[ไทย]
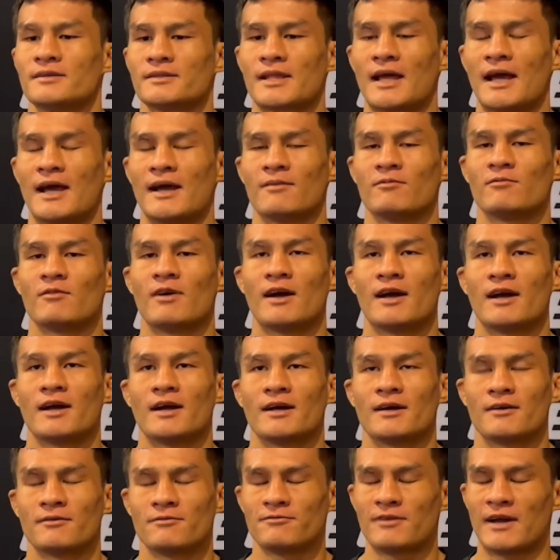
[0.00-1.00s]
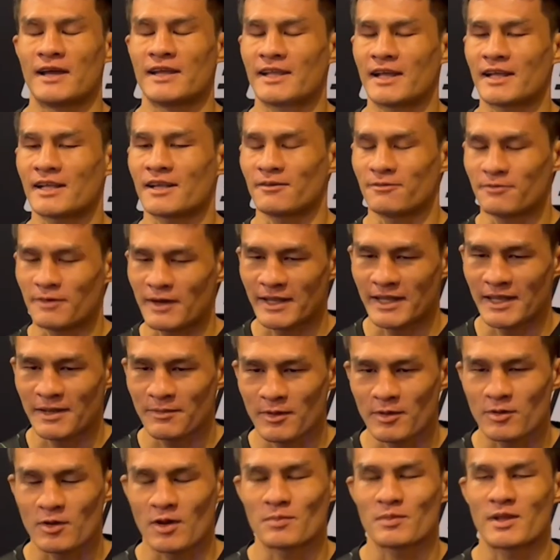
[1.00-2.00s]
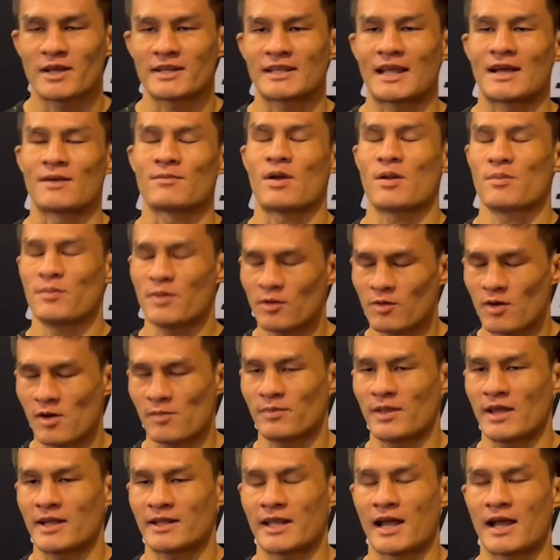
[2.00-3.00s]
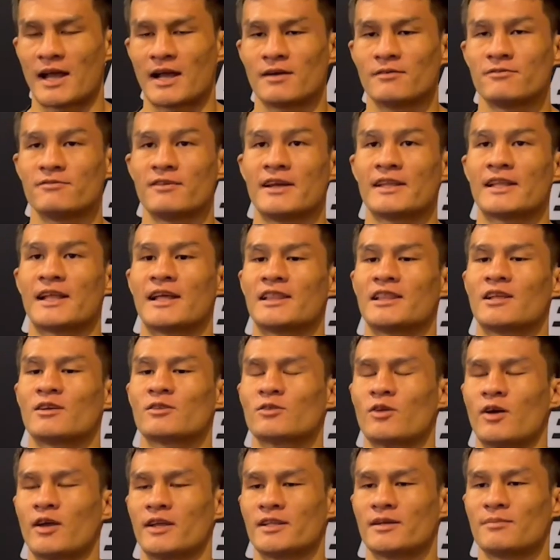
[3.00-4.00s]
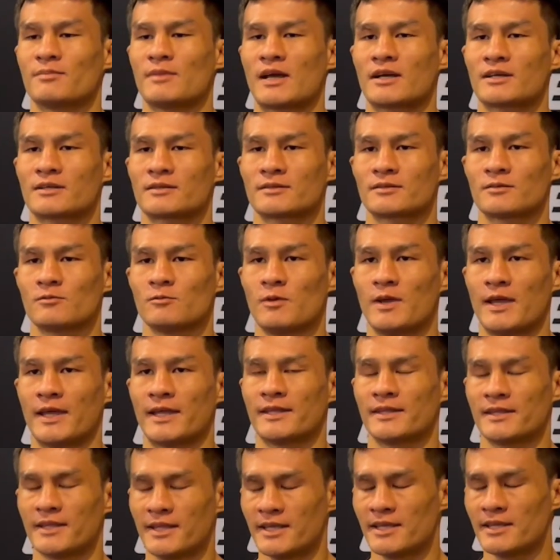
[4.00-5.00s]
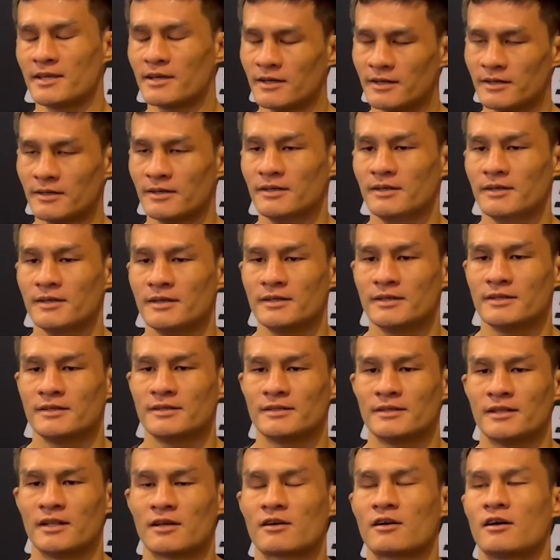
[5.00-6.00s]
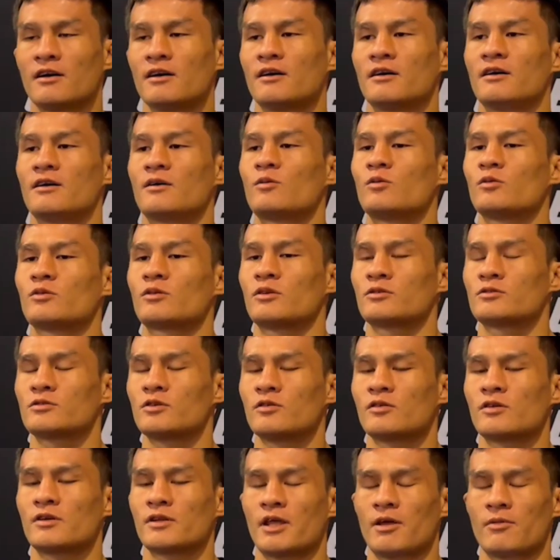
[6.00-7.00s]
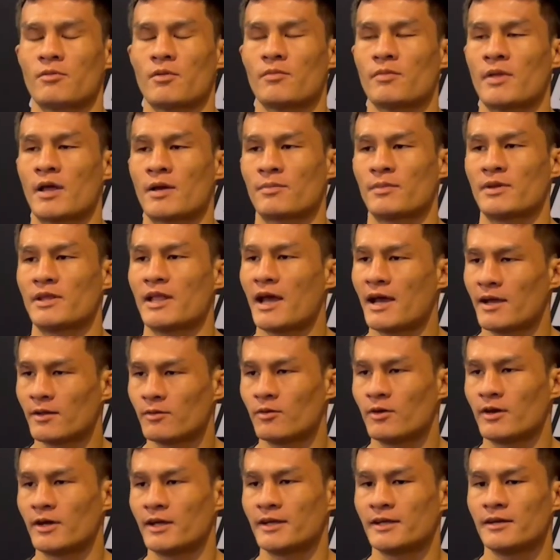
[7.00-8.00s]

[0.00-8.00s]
ถามว่าไฟนั้นกับไฟนี้มีความแตกต่างไหมมีความแตกต่างครับไฟนั้นเราต่อยน้ำหนักเวทที่เยอะ แล้วก็คู่ต่อสู้ก็ทำน้ำหนักไม่ได้ด้วย